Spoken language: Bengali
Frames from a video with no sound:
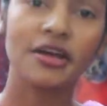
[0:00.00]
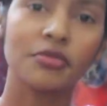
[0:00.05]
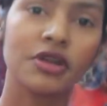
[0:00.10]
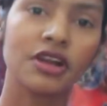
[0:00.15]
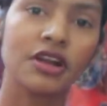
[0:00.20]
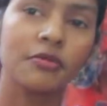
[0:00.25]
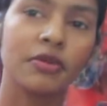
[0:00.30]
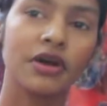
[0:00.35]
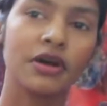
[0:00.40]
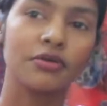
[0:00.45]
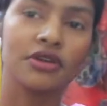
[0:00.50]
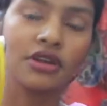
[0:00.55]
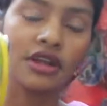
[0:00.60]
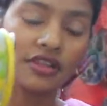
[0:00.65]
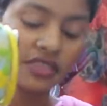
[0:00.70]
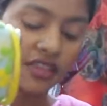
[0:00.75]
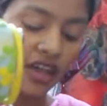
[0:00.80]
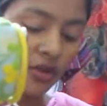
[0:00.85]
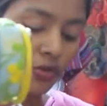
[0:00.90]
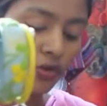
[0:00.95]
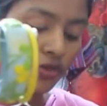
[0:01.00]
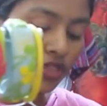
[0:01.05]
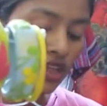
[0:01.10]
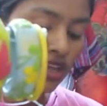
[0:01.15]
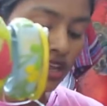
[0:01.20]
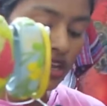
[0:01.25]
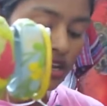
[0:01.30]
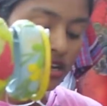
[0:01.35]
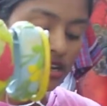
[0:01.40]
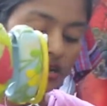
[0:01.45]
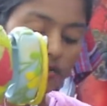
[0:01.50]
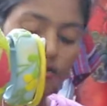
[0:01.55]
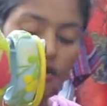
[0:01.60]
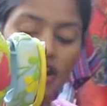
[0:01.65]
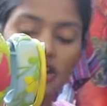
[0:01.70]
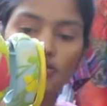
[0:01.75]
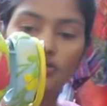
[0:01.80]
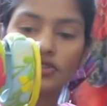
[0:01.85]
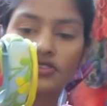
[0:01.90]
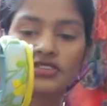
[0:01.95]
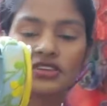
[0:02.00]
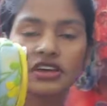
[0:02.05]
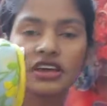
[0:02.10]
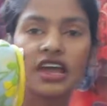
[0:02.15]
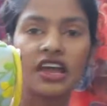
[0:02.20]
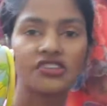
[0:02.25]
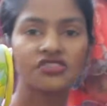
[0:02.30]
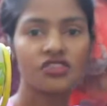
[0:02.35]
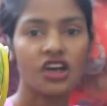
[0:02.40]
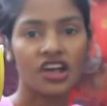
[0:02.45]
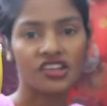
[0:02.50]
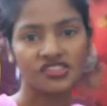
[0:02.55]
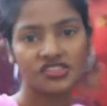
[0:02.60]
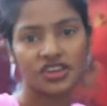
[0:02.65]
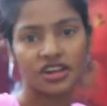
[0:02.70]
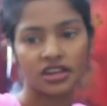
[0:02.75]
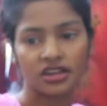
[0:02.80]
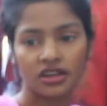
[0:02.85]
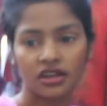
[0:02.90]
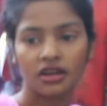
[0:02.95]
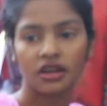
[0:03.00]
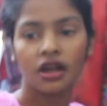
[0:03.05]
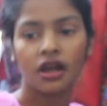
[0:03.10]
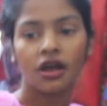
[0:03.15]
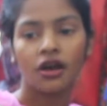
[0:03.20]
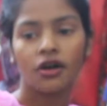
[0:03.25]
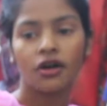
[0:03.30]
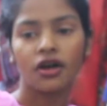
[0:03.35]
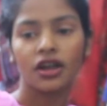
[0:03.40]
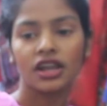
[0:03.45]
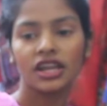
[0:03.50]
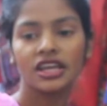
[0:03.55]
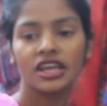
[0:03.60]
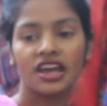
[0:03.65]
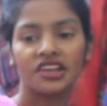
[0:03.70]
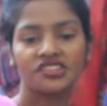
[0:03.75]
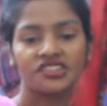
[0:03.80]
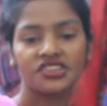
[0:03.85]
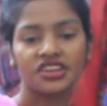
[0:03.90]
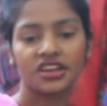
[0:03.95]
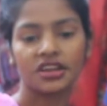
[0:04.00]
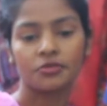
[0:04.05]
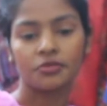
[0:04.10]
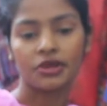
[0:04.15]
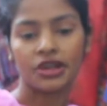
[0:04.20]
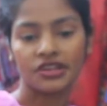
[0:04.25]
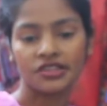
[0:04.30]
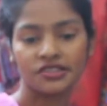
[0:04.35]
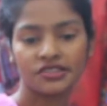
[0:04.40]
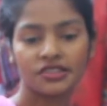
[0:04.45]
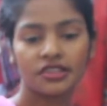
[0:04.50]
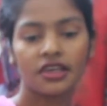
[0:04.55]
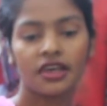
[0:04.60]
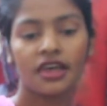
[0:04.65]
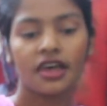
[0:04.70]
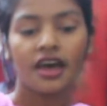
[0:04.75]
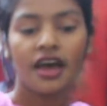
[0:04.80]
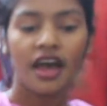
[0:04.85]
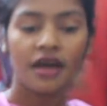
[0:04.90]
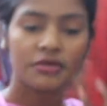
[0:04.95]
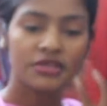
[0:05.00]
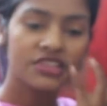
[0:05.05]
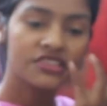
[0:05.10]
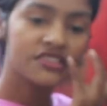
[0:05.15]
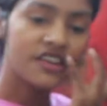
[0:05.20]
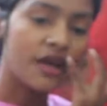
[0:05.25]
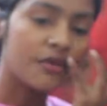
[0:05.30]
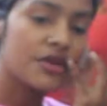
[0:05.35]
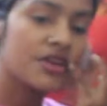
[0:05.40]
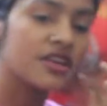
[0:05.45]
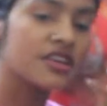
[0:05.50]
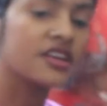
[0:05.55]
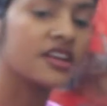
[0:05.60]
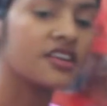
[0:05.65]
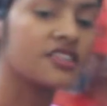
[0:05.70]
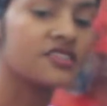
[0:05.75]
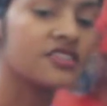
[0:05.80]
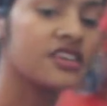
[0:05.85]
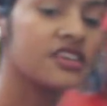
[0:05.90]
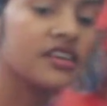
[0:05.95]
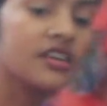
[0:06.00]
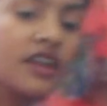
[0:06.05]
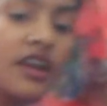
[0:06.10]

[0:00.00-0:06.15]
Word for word: আপনারা পাবেন আর তার মধ্যে এইটার প্রাইস হচ্ছে একশো টাকা অনলি আশি টাকা প্রাইস আমাদের চাবি রিং আছে